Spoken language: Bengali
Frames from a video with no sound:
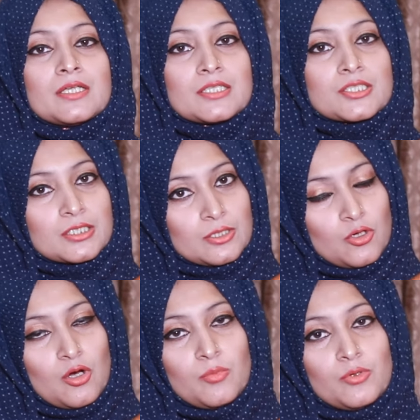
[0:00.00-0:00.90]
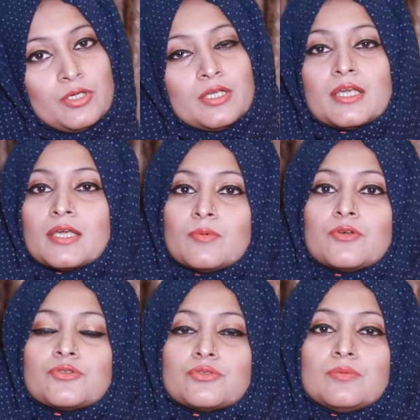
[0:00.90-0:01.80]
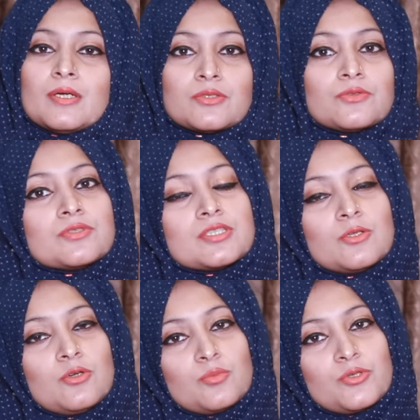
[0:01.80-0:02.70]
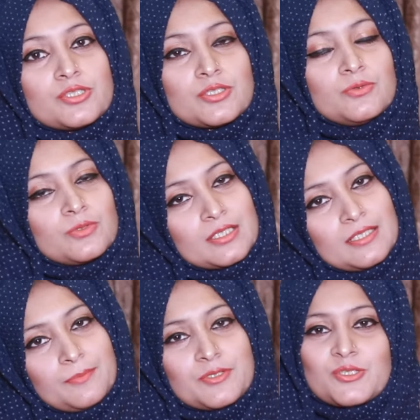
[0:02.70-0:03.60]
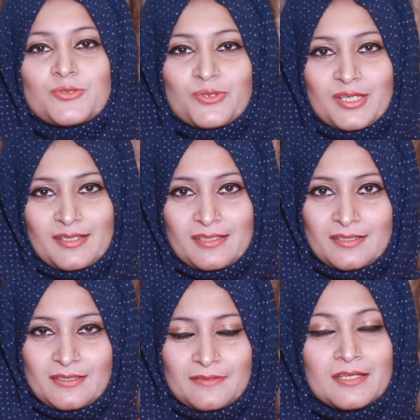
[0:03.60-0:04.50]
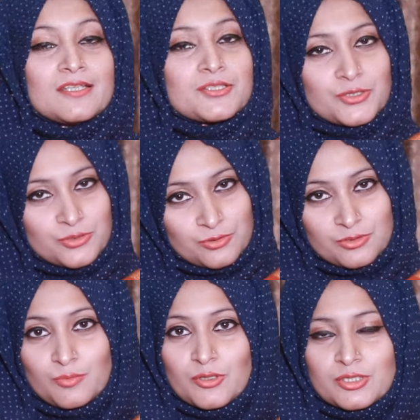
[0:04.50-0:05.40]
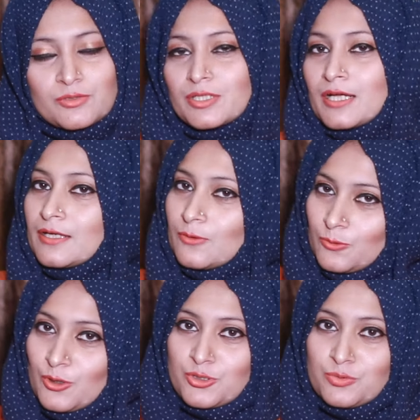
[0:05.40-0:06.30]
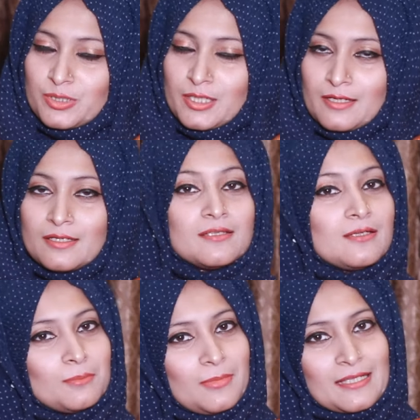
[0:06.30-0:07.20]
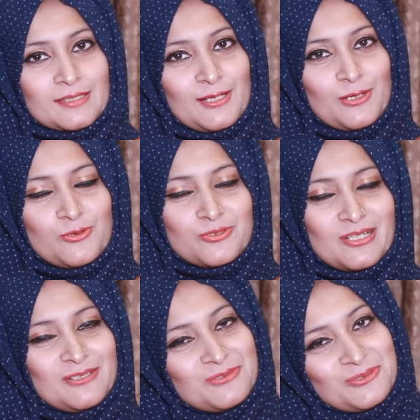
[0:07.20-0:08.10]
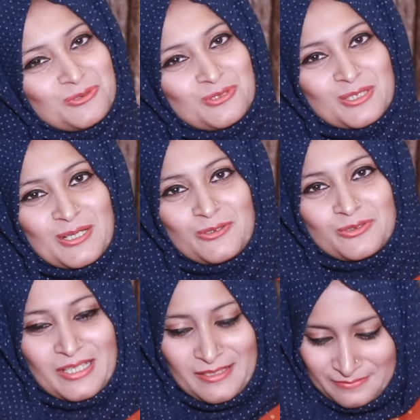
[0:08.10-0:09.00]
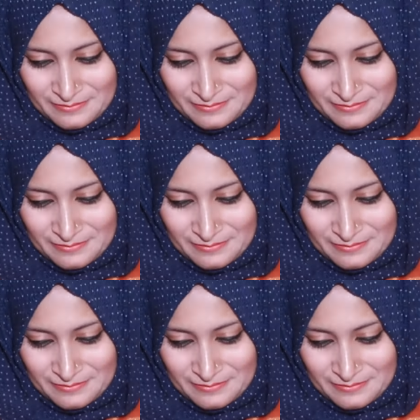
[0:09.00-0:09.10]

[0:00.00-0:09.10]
এটার সাথে লবণ এবং শুধুমাত্র হচ্ছে গোলমরিচের গুঁড়া দিয়ে আপনি শিশুকে খেতে দেন শিশু যদি মজা করে খায় কোনো অসুবিধা নাই ভাত খাওয়াও যা নুডলস খাওয়াও তাই